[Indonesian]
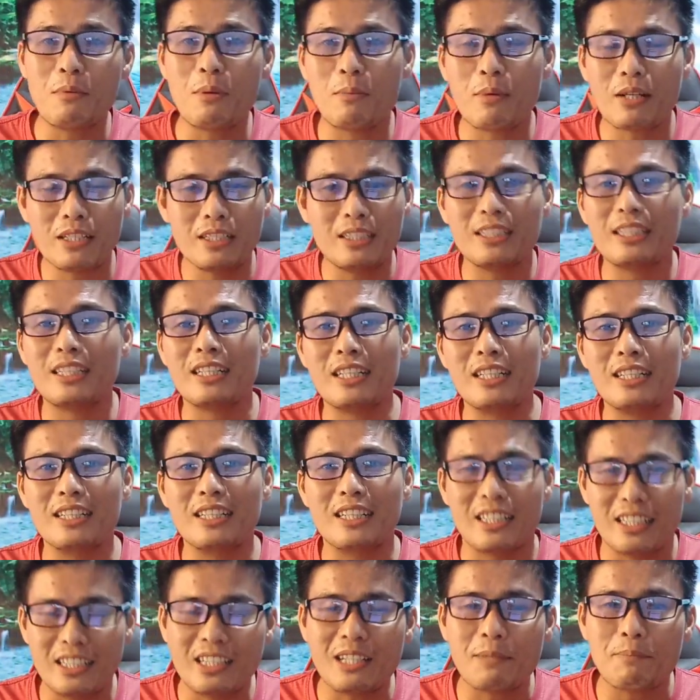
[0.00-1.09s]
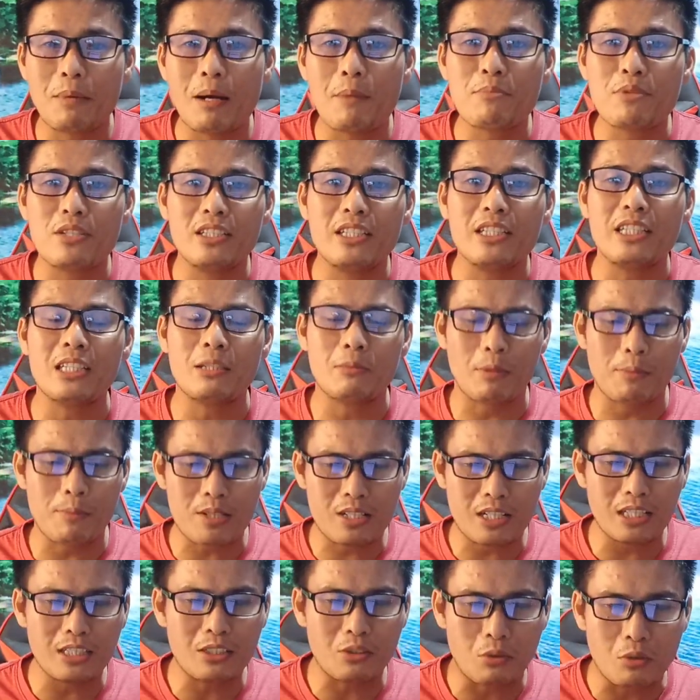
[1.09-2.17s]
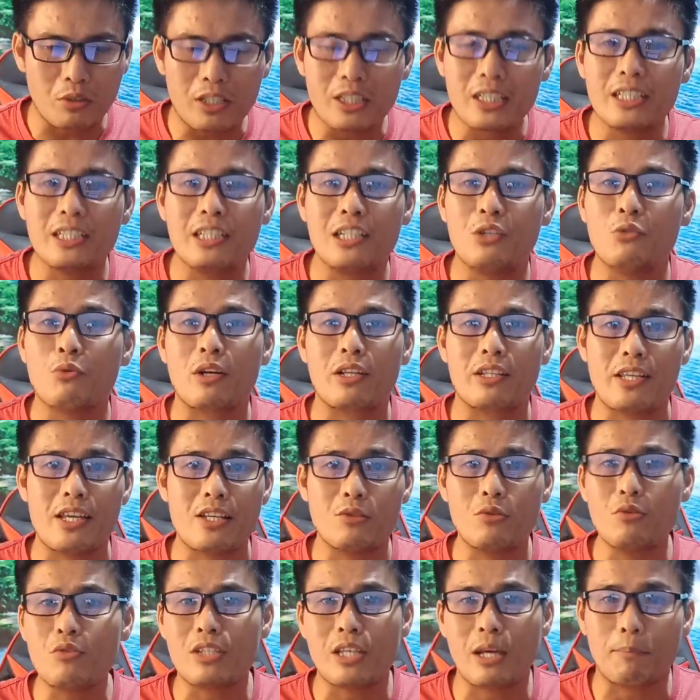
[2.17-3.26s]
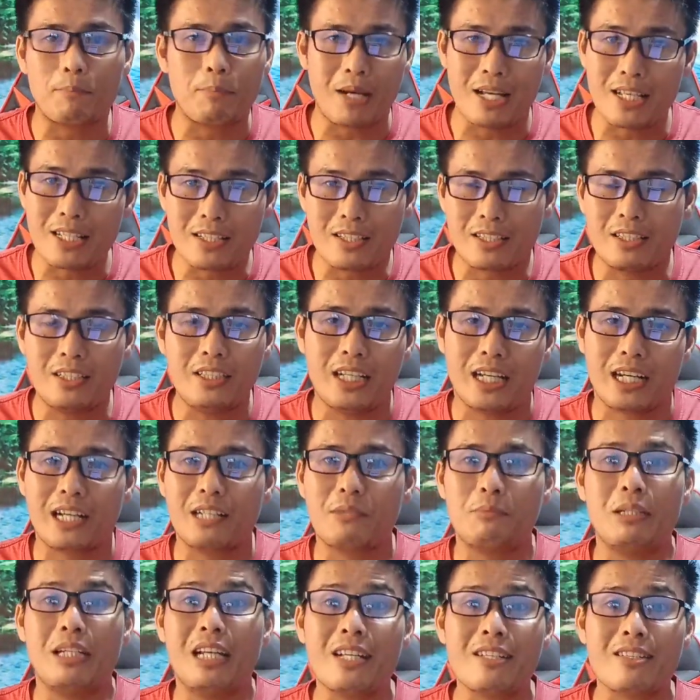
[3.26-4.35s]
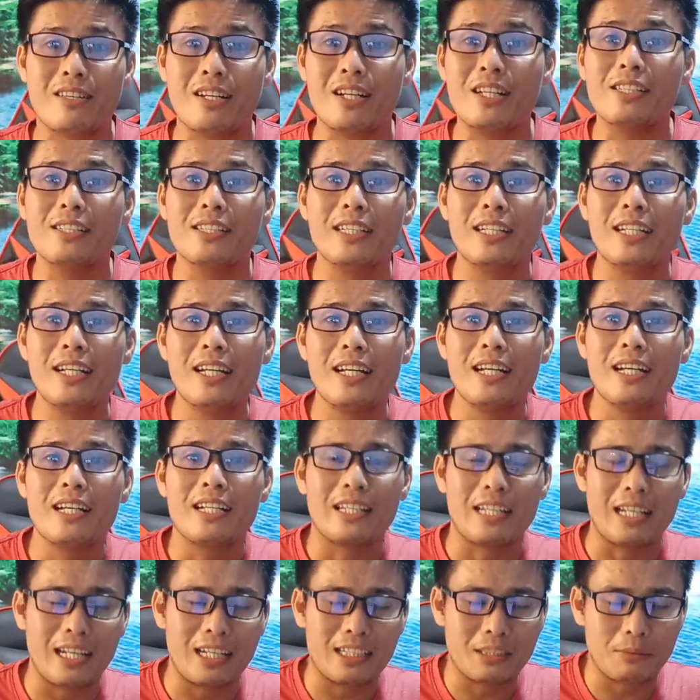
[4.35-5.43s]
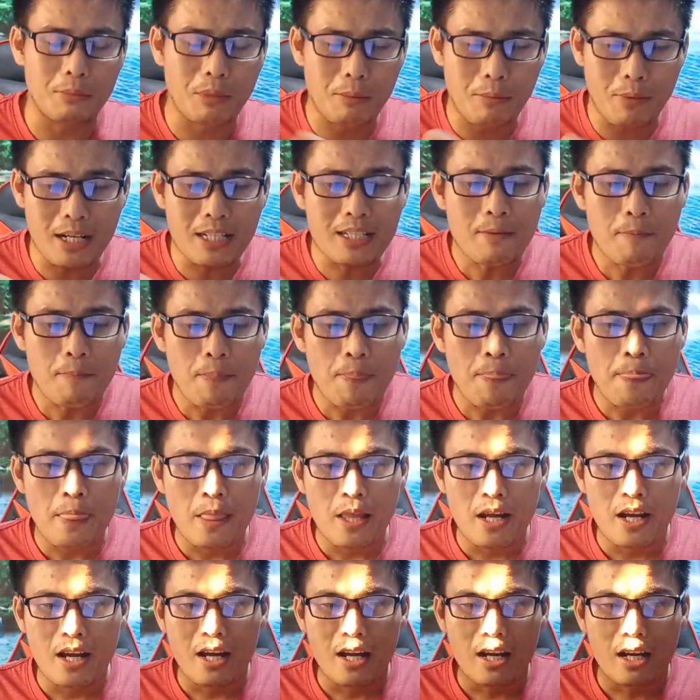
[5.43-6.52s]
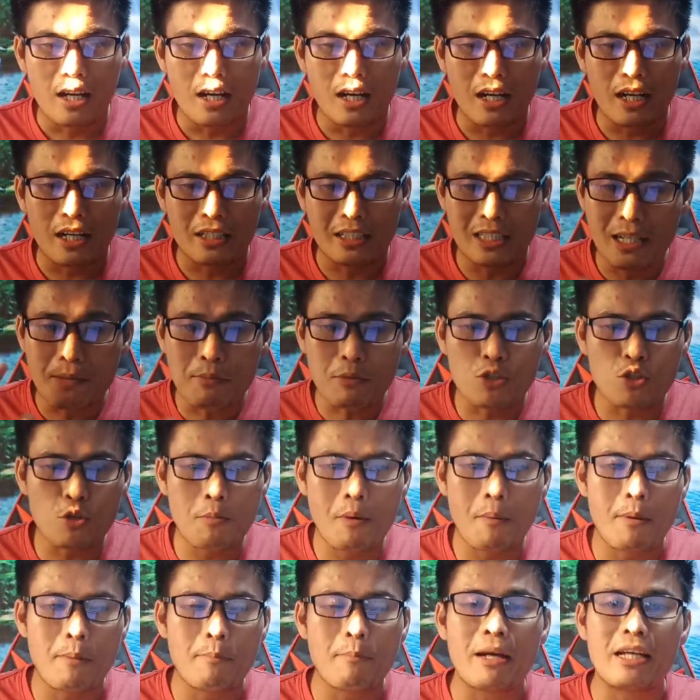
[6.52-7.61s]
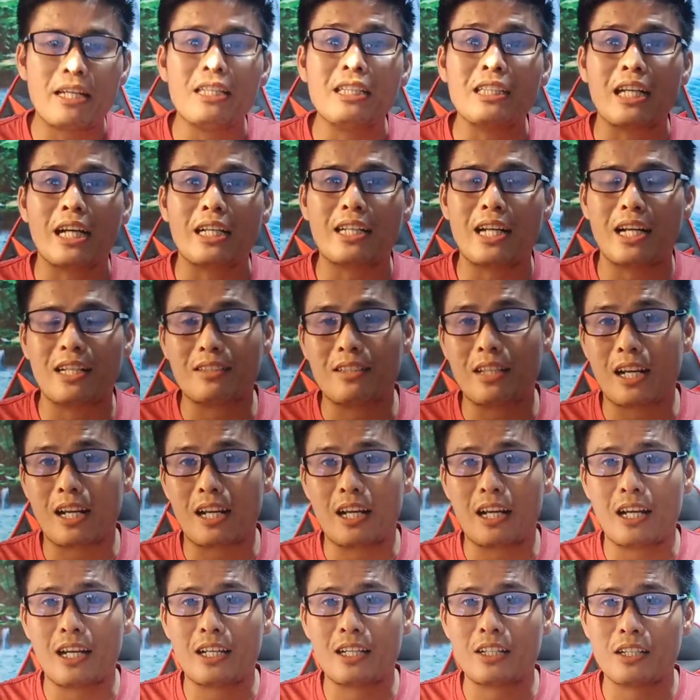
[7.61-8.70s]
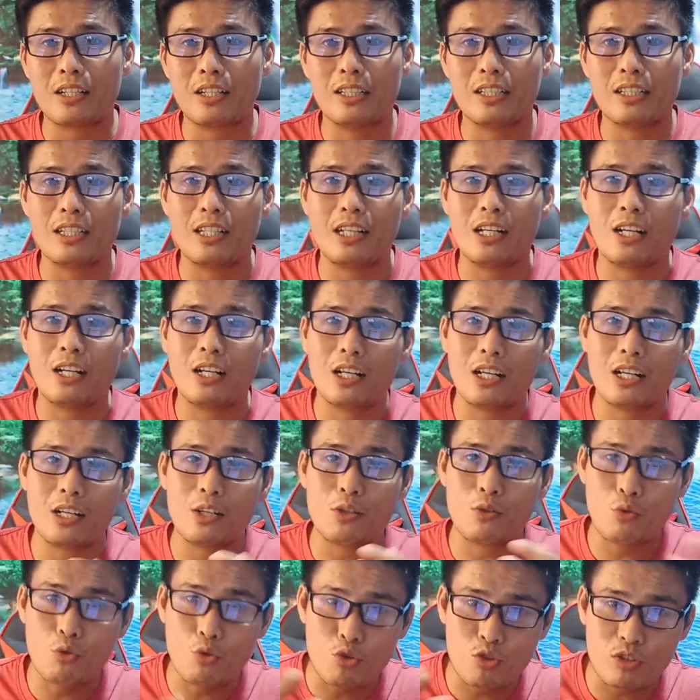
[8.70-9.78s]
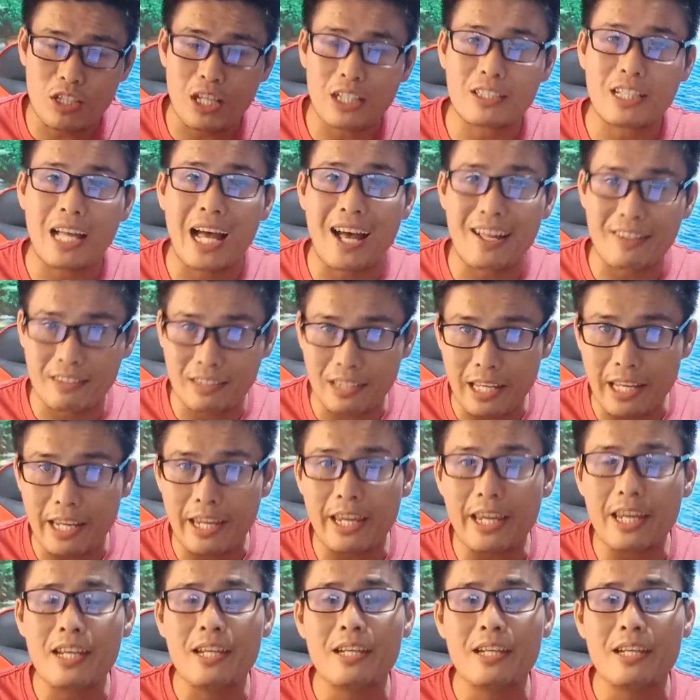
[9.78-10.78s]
karena memang kita paham sendiri teman-teman sekalian orang yang di luar Yesus ya pasti akan binasa nah teman-teman uh, dia mencoba membandingkan antara uh, Ustadz AT